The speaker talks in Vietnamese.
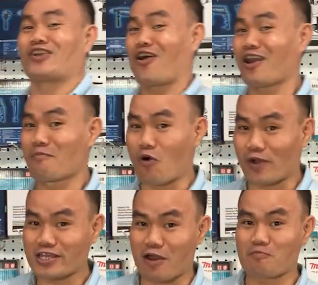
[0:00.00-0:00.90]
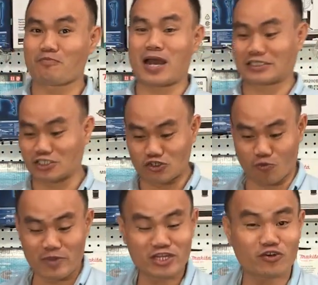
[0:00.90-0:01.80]
Đó là một cái dòng mà sử
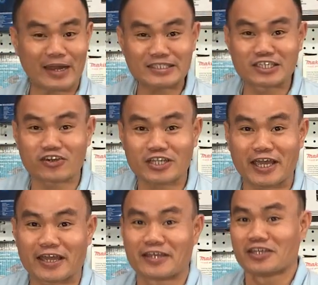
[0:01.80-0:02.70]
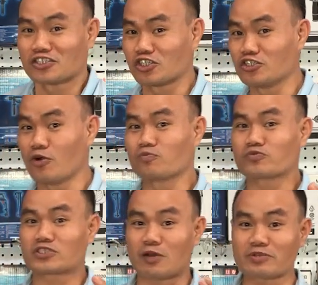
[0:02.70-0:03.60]
dụng pin của bán chị có thể sử
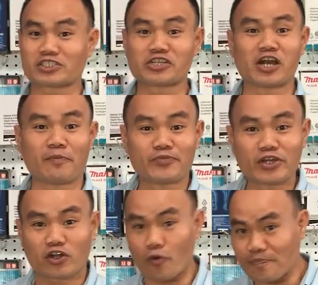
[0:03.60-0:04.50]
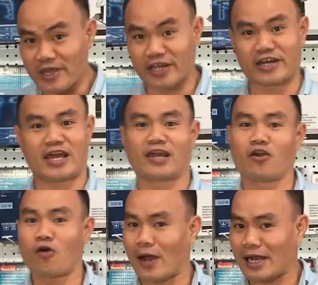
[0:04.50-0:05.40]
dụng trong những trường hợp như cúp điện này
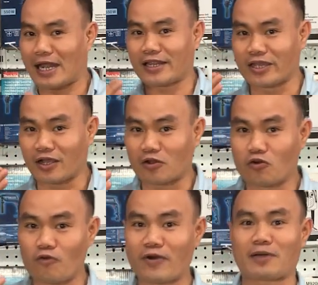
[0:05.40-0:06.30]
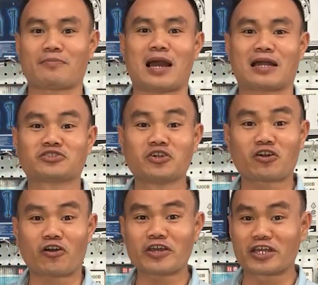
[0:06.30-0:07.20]
hoặc là những khu vực mà chưa
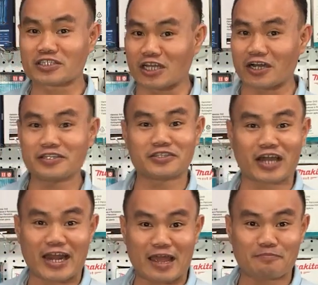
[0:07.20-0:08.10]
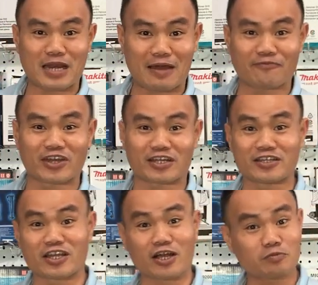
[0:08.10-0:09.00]
có điện tới, những anh em làm việc ở
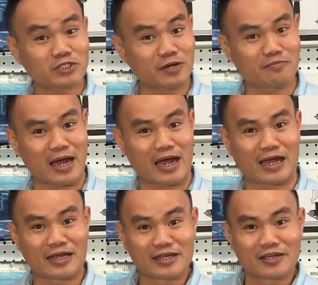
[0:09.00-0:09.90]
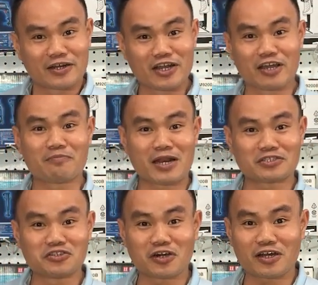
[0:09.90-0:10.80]
những công trình mà điện
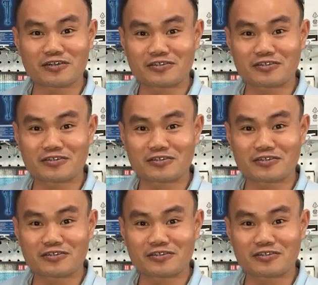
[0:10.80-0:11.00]
mình chưa